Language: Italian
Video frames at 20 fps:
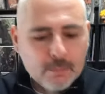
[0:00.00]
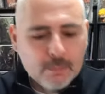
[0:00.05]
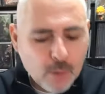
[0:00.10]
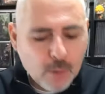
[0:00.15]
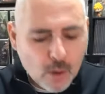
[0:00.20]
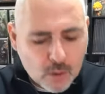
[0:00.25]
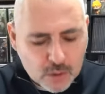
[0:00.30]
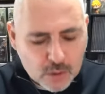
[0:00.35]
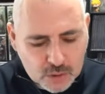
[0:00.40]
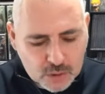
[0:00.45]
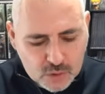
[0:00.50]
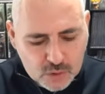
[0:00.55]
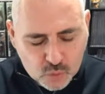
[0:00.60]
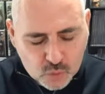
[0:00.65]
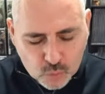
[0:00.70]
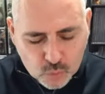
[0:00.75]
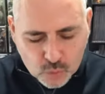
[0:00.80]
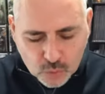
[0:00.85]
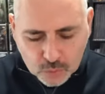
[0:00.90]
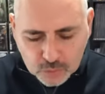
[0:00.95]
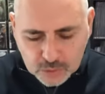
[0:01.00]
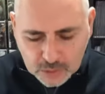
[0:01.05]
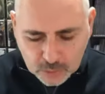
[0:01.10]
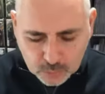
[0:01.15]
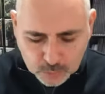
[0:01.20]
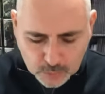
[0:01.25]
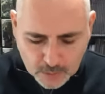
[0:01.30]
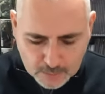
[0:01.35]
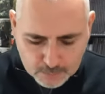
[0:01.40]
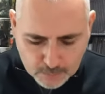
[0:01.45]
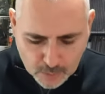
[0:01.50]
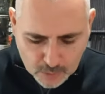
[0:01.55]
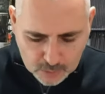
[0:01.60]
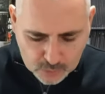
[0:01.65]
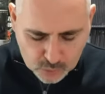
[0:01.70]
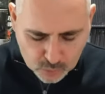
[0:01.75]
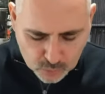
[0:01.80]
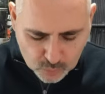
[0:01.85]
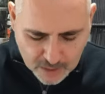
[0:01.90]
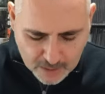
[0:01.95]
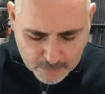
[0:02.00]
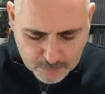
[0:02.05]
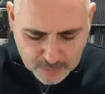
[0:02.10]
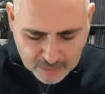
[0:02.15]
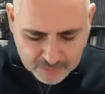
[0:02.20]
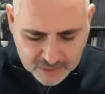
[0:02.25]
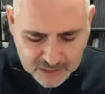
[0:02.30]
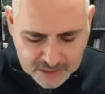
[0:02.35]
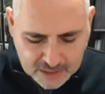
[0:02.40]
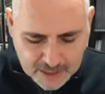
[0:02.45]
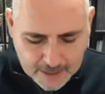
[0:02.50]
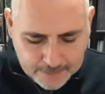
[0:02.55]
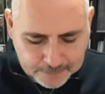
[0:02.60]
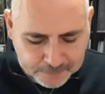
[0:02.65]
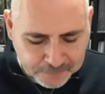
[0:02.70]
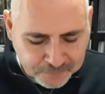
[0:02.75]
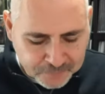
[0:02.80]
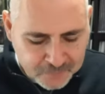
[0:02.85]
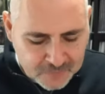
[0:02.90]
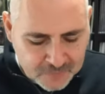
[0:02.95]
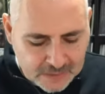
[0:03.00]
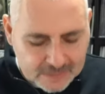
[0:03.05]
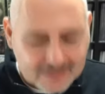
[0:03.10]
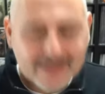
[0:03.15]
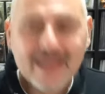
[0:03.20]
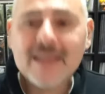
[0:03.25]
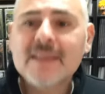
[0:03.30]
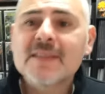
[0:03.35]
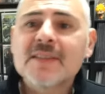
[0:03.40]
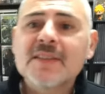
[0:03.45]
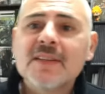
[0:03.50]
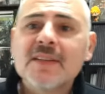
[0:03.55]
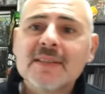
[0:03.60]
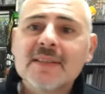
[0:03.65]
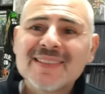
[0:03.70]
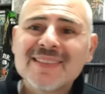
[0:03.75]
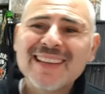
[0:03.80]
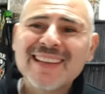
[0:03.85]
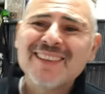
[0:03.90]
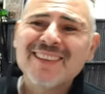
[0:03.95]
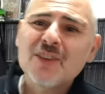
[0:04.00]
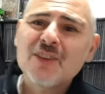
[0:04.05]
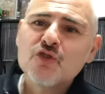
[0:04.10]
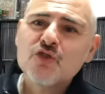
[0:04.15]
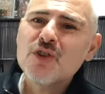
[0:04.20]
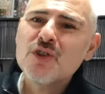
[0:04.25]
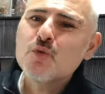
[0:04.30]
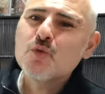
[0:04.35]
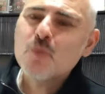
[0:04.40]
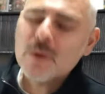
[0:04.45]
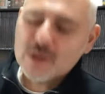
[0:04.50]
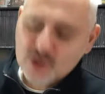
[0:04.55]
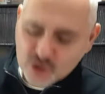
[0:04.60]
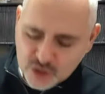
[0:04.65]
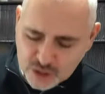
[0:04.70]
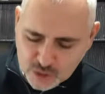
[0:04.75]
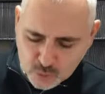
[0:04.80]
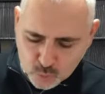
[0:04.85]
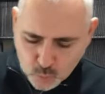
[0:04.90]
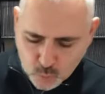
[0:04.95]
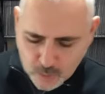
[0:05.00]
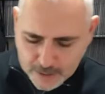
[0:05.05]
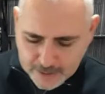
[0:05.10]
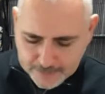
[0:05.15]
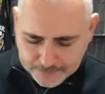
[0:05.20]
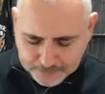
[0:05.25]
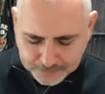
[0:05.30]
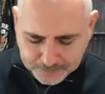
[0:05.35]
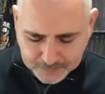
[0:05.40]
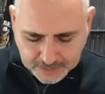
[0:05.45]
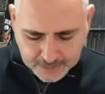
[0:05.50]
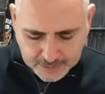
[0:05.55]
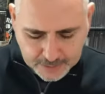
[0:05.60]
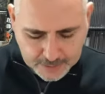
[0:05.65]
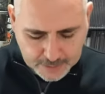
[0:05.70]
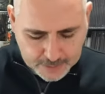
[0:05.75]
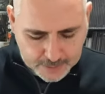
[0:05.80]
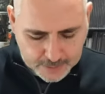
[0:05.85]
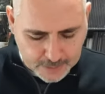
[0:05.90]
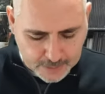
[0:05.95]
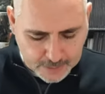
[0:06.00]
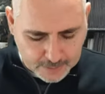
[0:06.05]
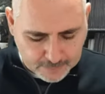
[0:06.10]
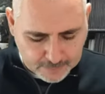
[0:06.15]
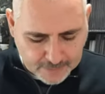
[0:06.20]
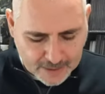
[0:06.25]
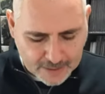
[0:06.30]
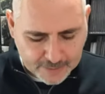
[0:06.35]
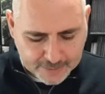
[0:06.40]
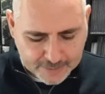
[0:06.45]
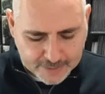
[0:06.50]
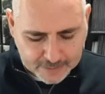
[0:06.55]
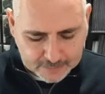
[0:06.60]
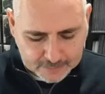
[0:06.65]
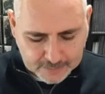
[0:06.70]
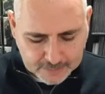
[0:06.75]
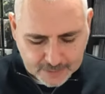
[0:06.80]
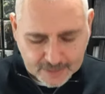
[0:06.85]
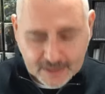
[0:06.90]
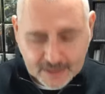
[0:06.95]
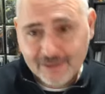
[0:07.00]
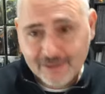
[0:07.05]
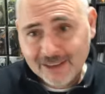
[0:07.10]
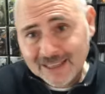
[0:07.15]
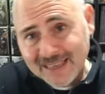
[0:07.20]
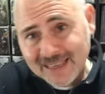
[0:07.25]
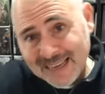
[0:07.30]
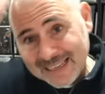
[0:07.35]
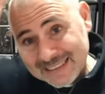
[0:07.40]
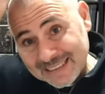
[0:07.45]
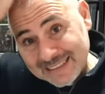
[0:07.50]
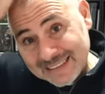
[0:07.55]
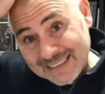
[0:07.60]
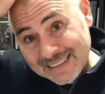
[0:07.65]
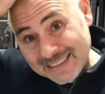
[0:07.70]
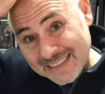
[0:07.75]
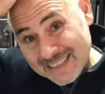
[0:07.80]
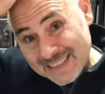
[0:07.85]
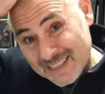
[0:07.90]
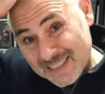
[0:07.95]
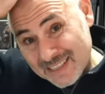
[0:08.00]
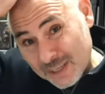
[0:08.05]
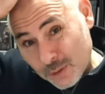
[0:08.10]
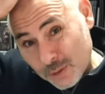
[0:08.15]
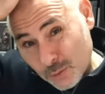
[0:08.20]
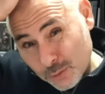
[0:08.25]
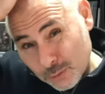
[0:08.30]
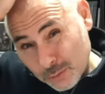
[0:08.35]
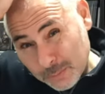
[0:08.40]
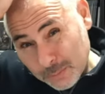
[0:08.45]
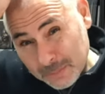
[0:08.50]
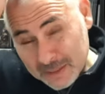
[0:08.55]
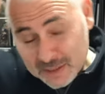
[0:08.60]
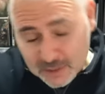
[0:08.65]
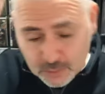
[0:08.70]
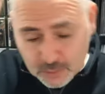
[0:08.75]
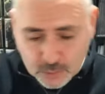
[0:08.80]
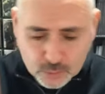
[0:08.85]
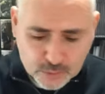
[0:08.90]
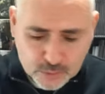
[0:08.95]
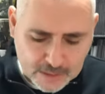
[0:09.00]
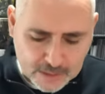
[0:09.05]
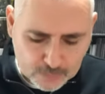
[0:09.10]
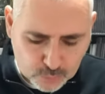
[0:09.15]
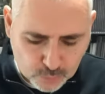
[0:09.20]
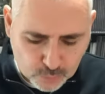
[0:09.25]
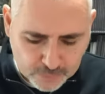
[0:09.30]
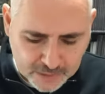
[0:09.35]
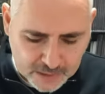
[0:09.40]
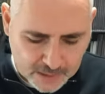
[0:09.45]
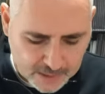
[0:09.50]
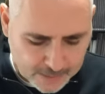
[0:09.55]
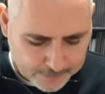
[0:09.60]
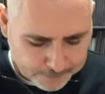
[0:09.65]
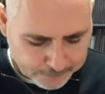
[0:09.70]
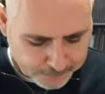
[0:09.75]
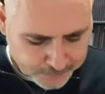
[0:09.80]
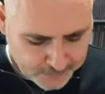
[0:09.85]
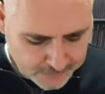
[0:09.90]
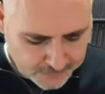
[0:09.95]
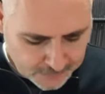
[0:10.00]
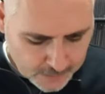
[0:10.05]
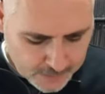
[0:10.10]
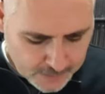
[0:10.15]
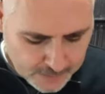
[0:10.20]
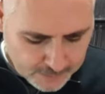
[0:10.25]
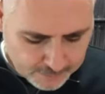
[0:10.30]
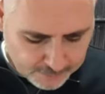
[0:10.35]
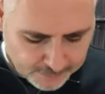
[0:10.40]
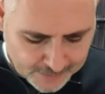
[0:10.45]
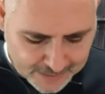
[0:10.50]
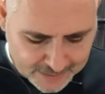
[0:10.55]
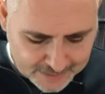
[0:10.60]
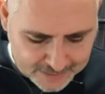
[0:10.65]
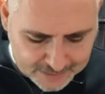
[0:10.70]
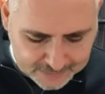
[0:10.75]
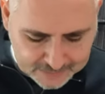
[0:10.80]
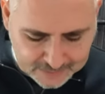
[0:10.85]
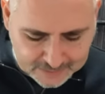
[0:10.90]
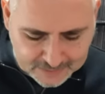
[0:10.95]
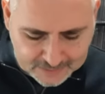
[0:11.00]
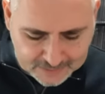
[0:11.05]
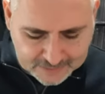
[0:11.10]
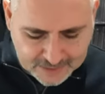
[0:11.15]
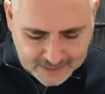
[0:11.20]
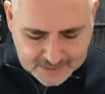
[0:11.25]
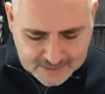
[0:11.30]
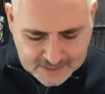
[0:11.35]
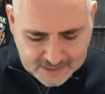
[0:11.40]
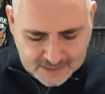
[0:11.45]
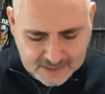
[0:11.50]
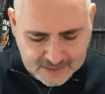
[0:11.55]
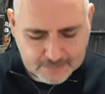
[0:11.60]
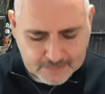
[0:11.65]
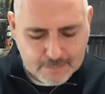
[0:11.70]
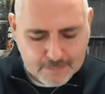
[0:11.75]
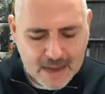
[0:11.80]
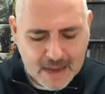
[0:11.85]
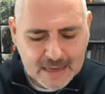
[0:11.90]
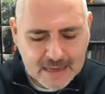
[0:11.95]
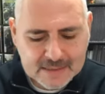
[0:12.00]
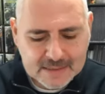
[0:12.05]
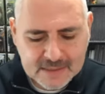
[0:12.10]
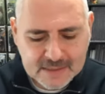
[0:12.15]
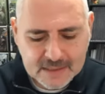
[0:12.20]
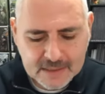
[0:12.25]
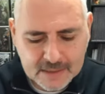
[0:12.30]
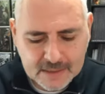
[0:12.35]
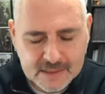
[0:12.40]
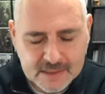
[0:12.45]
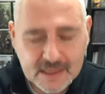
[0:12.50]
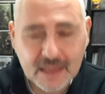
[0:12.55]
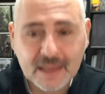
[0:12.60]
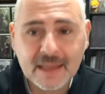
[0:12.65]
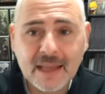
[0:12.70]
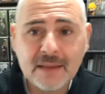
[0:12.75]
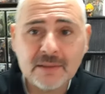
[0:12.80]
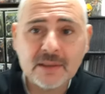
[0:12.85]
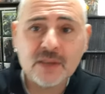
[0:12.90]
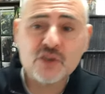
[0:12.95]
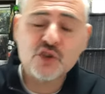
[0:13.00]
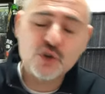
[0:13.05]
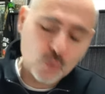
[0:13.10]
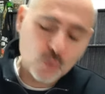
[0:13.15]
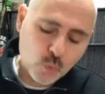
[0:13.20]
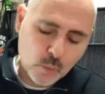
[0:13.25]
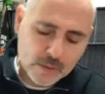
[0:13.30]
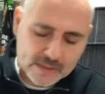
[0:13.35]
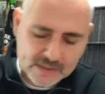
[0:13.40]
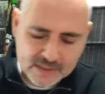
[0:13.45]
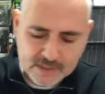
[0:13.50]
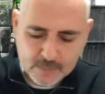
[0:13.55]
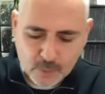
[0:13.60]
box, su contenuto del box che prevede Tex 755 eh, Variant, la cavalcata del destino, che dovrebbe essere quello di Claudio Villa. Variant di Tex Magazine 75